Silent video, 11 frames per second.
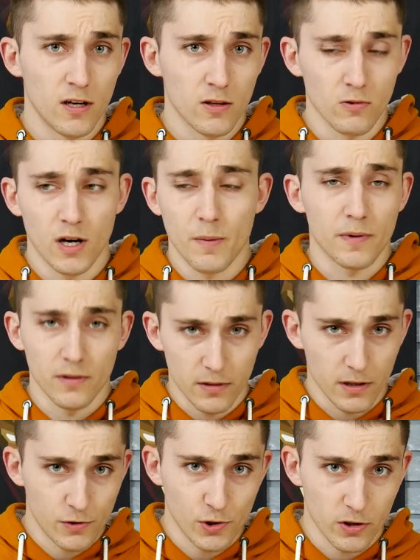Ну, Apple
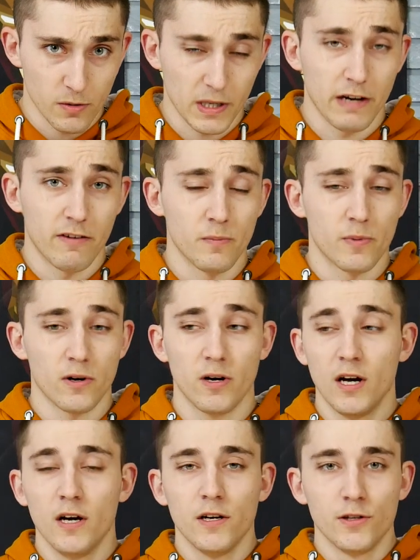не в счет, мы говорим про
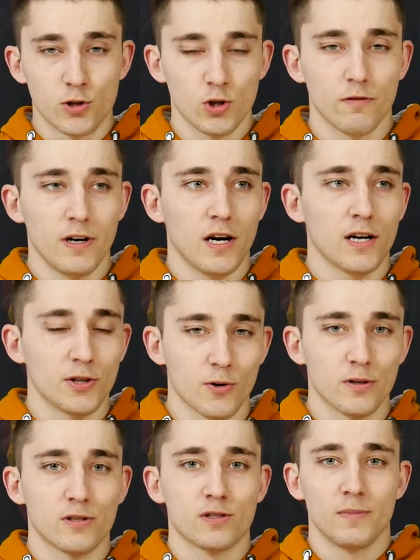дешевые
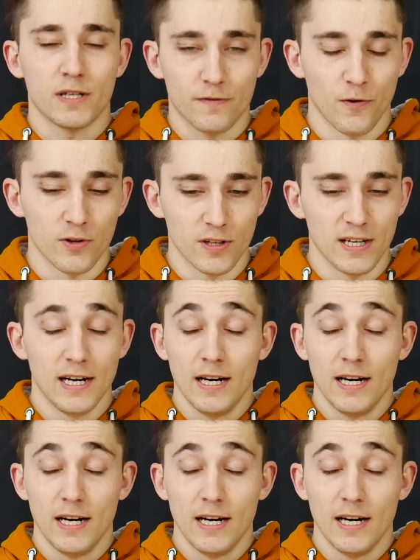Android смартфоны.